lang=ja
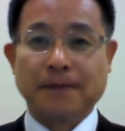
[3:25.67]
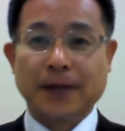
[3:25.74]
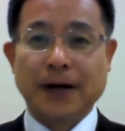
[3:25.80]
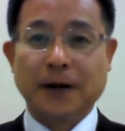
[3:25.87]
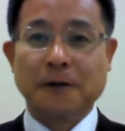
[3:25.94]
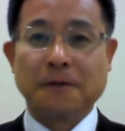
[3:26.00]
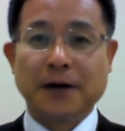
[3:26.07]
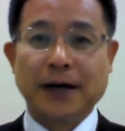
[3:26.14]
うん、
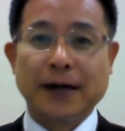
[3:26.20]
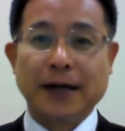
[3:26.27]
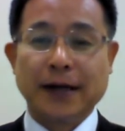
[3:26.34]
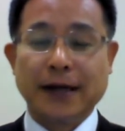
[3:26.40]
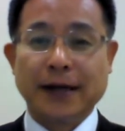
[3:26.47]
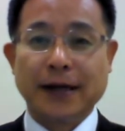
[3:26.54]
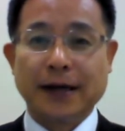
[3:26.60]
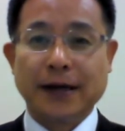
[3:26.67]
あるいは、
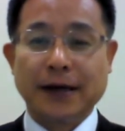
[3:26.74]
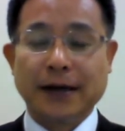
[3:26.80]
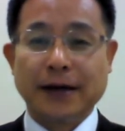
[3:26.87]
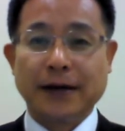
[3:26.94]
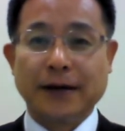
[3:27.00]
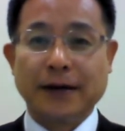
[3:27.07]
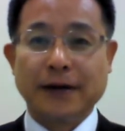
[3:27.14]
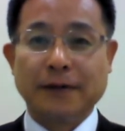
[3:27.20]

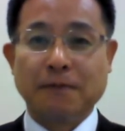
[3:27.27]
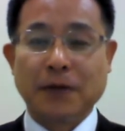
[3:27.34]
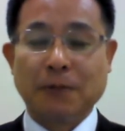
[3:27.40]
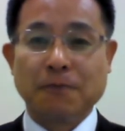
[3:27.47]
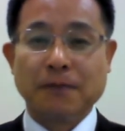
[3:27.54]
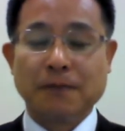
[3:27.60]
えーまあ、